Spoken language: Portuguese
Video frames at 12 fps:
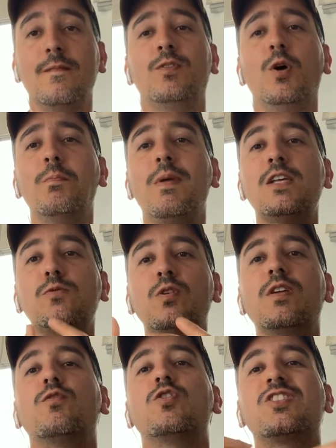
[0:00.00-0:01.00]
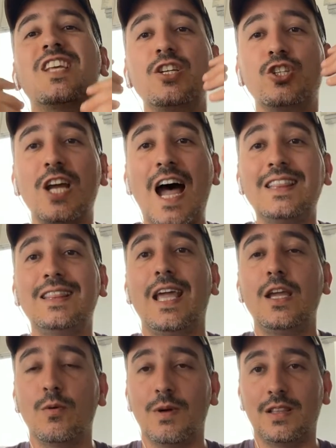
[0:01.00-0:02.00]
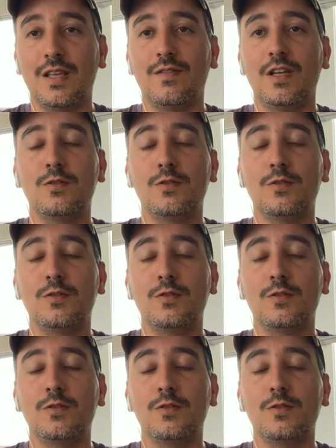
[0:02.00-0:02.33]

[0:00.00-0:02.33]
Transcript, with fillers: Então, mesmo que você já tenha uma TV